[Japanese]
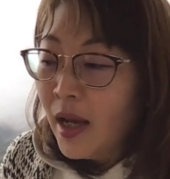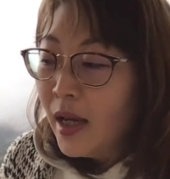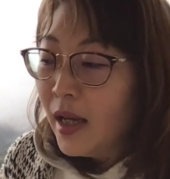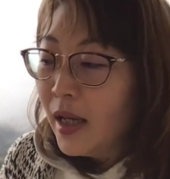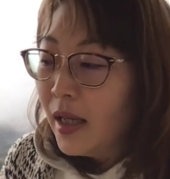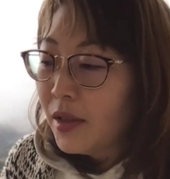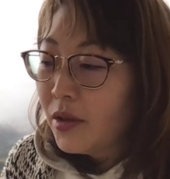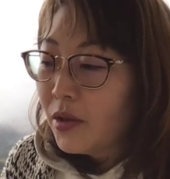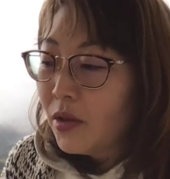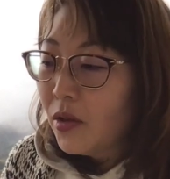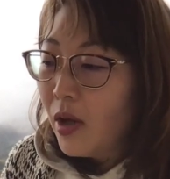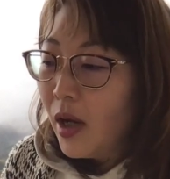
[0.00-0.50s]

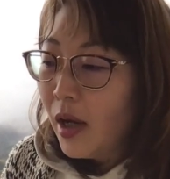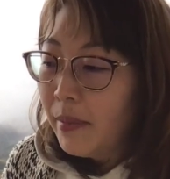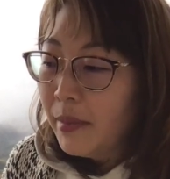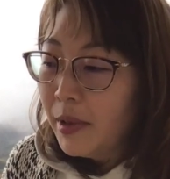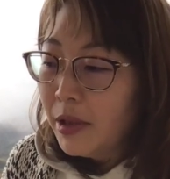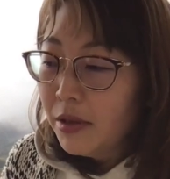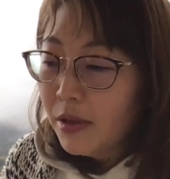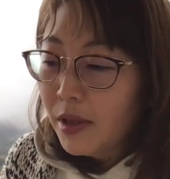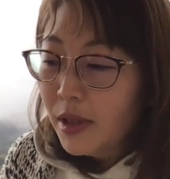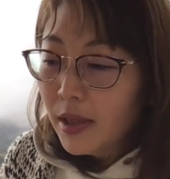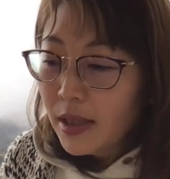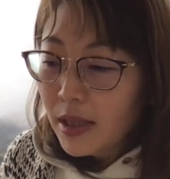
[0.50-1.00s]
えっ、と、天
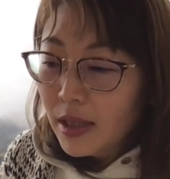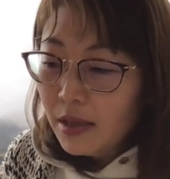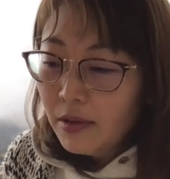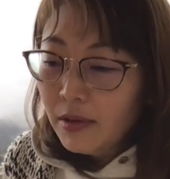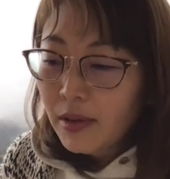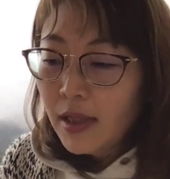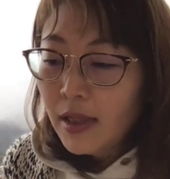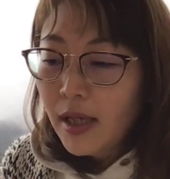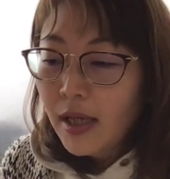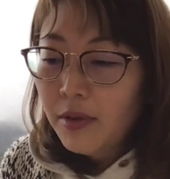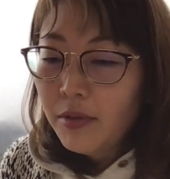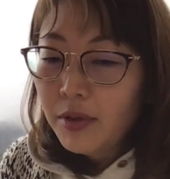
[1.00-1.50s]
の声銀
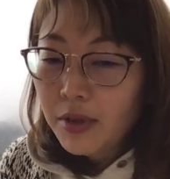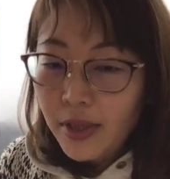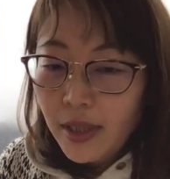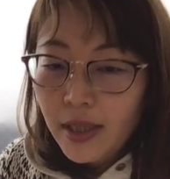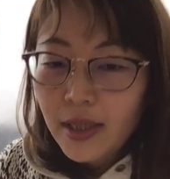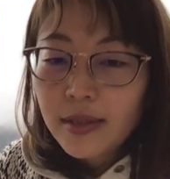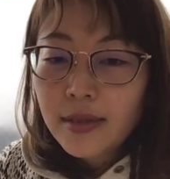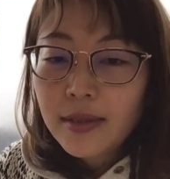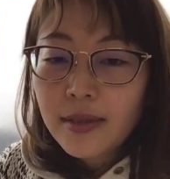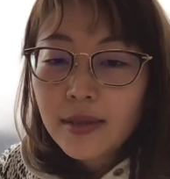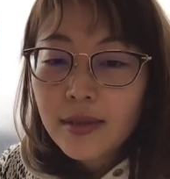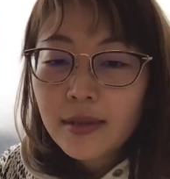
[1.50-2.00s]
河を
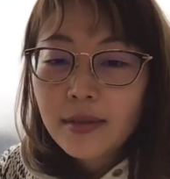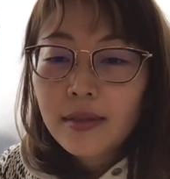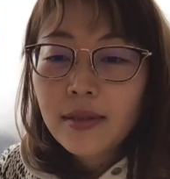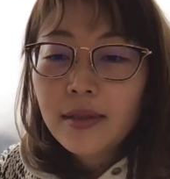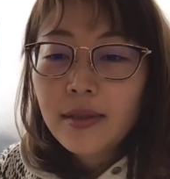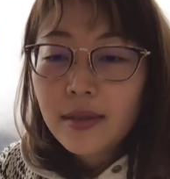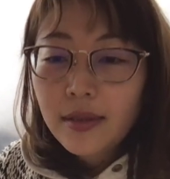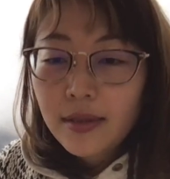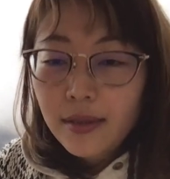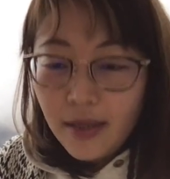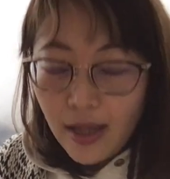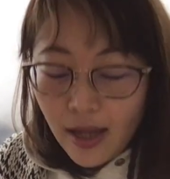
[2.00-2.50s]
ね、作っ
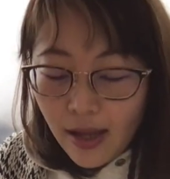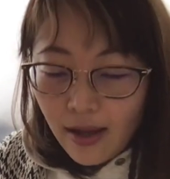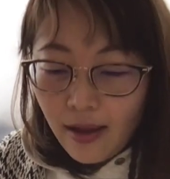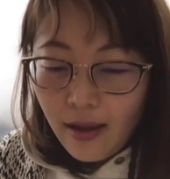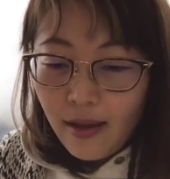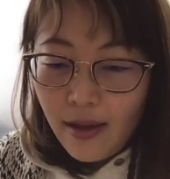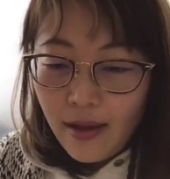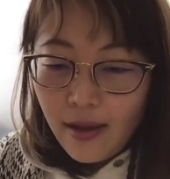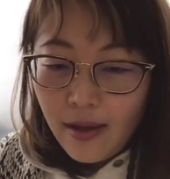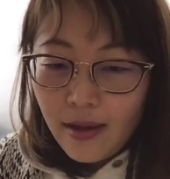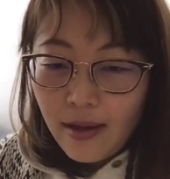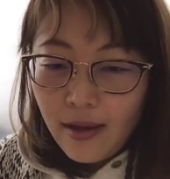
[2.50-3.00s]

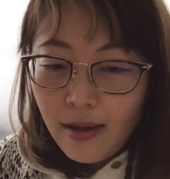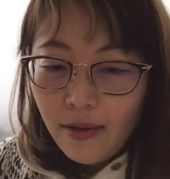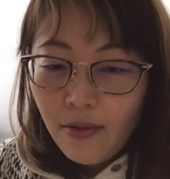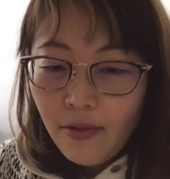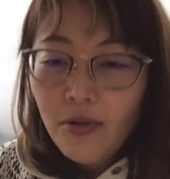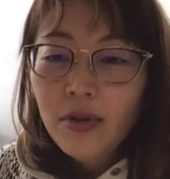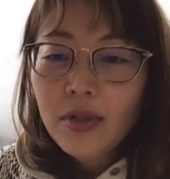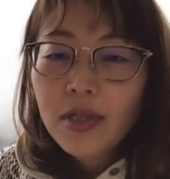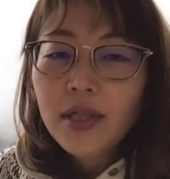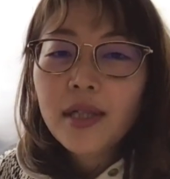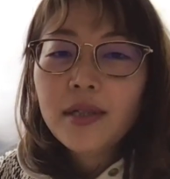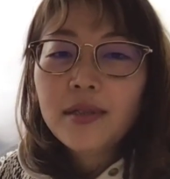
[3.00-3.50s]
て、、えー、
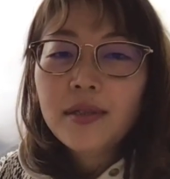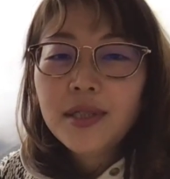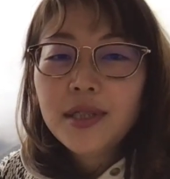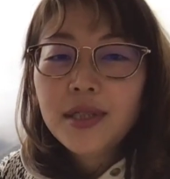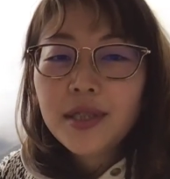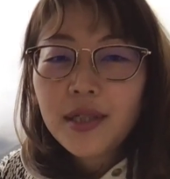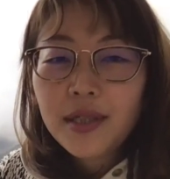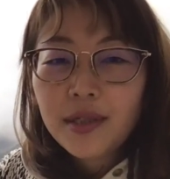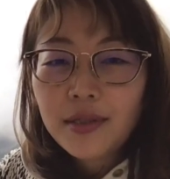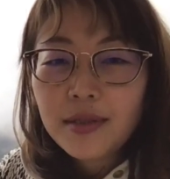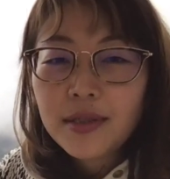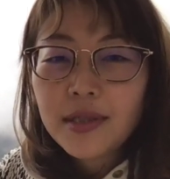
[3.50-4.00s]
大いなる意
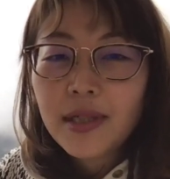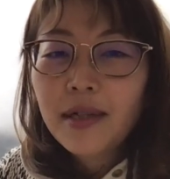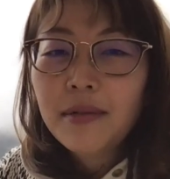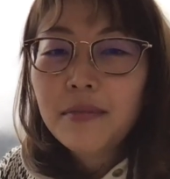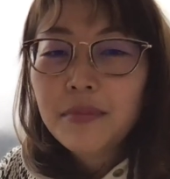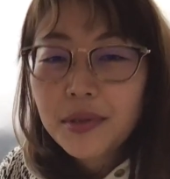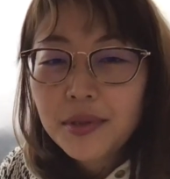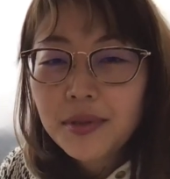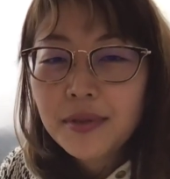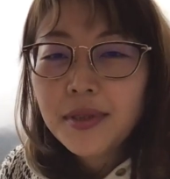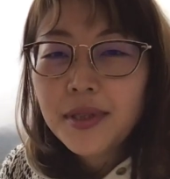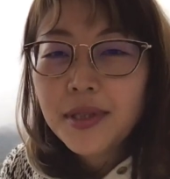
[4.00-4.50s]
識の3
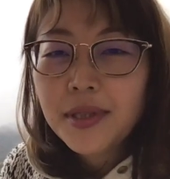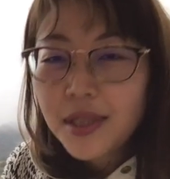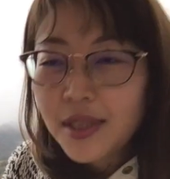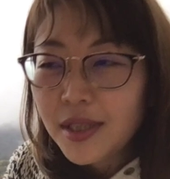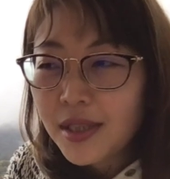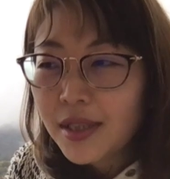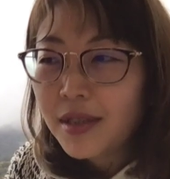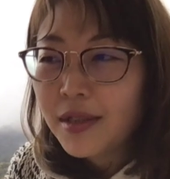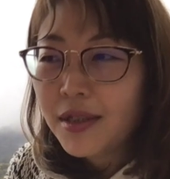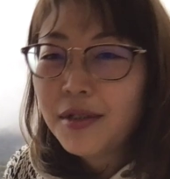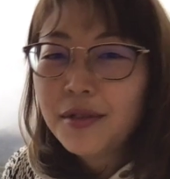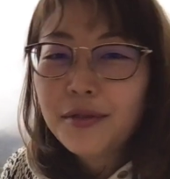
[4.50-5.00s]
分の
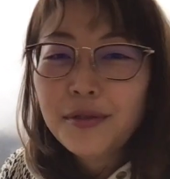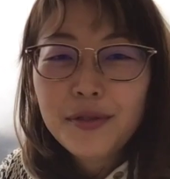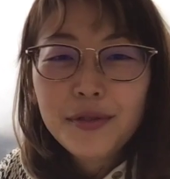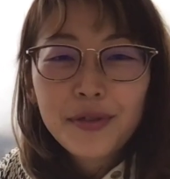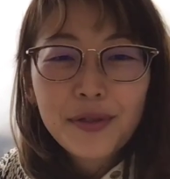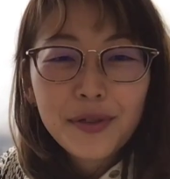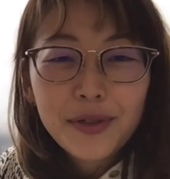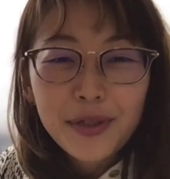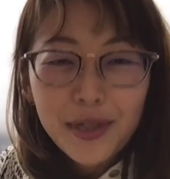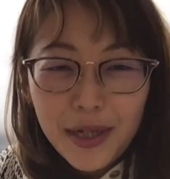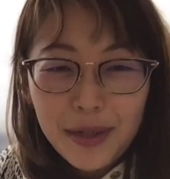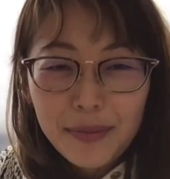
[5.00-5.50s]
1っていう
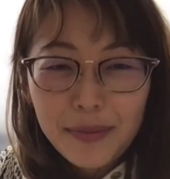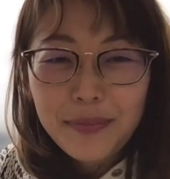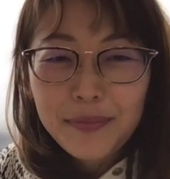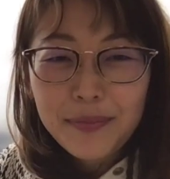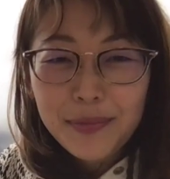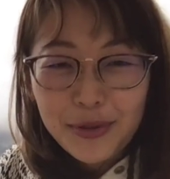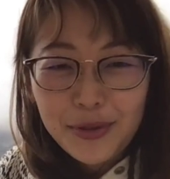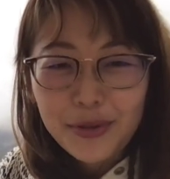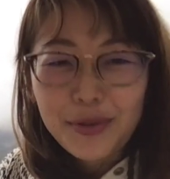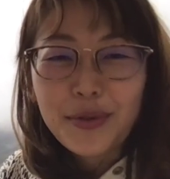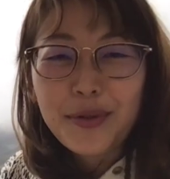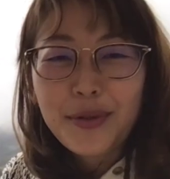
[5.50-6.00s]
ような
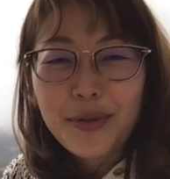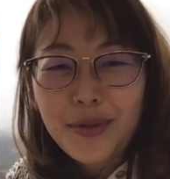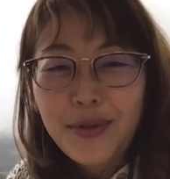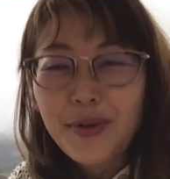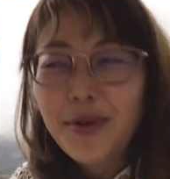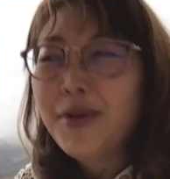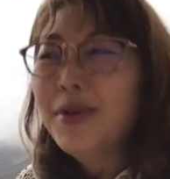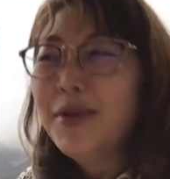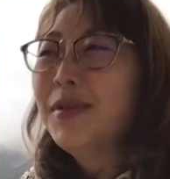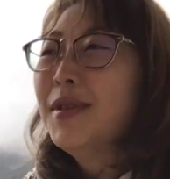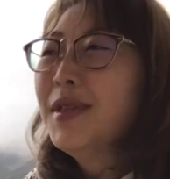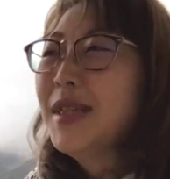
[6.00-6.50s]
ことを
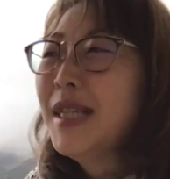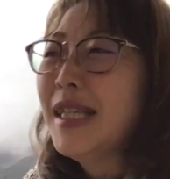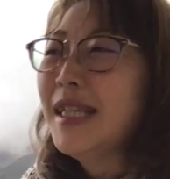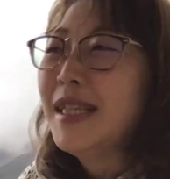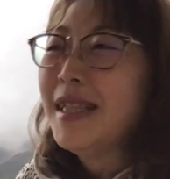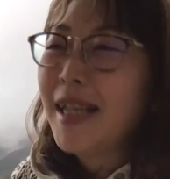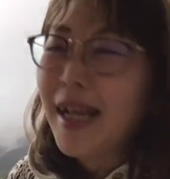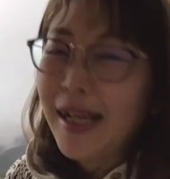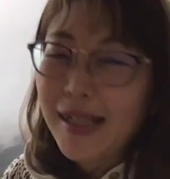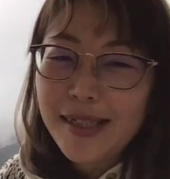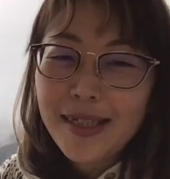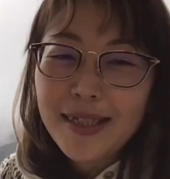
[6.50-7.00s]
本
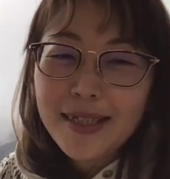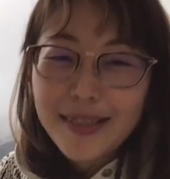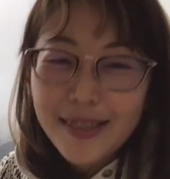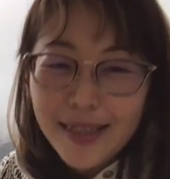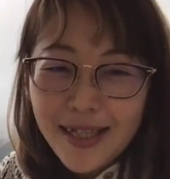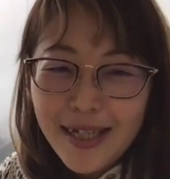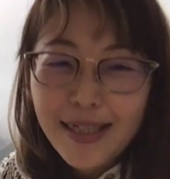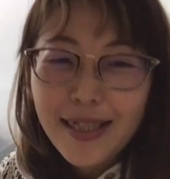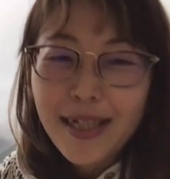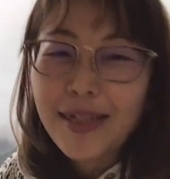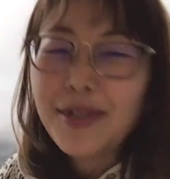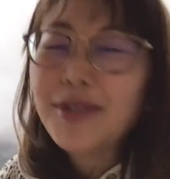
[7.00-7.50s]
人団です
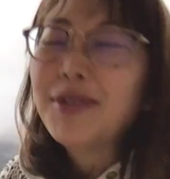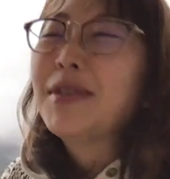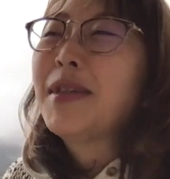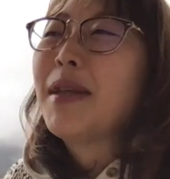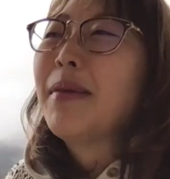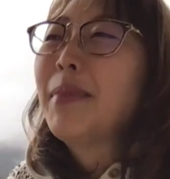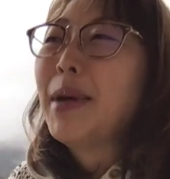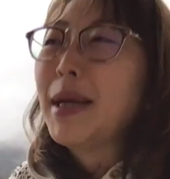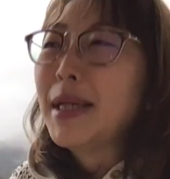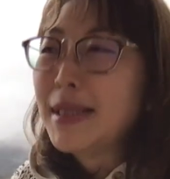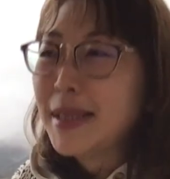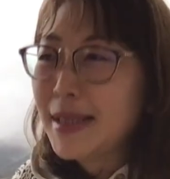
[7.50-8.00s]
ね、名乗っ
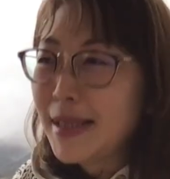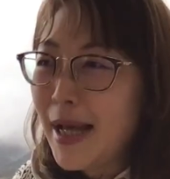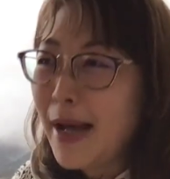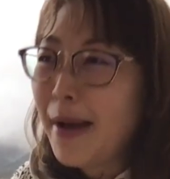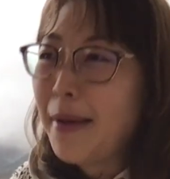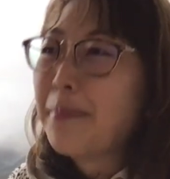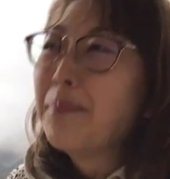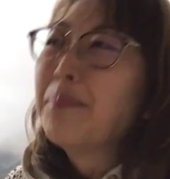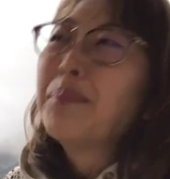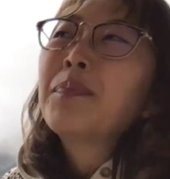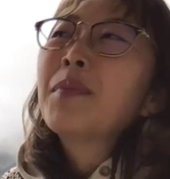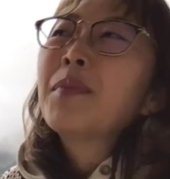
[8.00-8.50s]
てまし
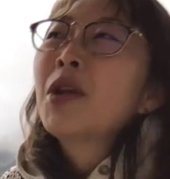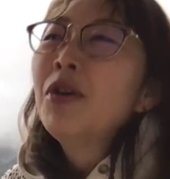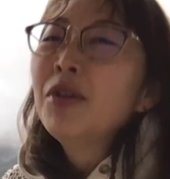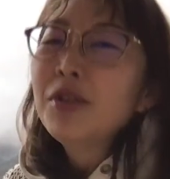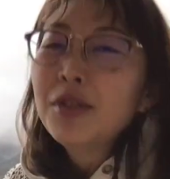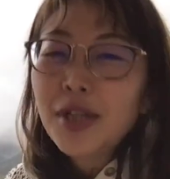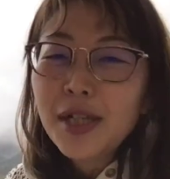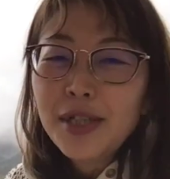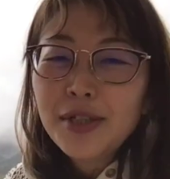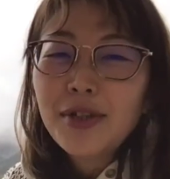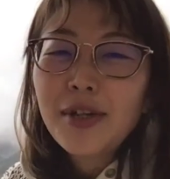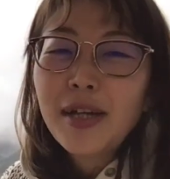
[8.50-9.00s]
た。本
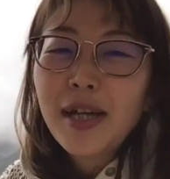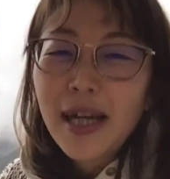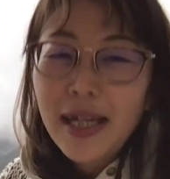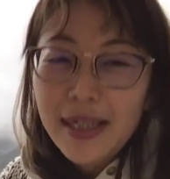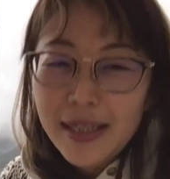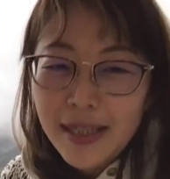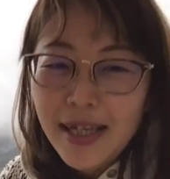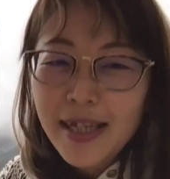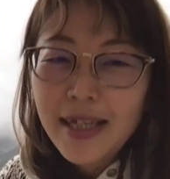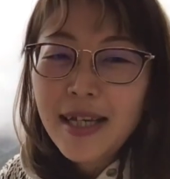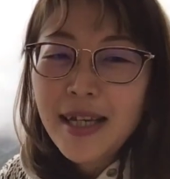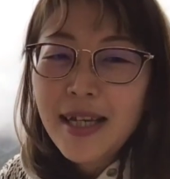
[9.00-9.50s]
当かどうかは
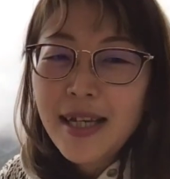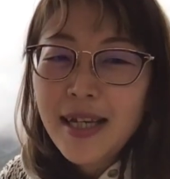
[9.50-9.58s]
ね、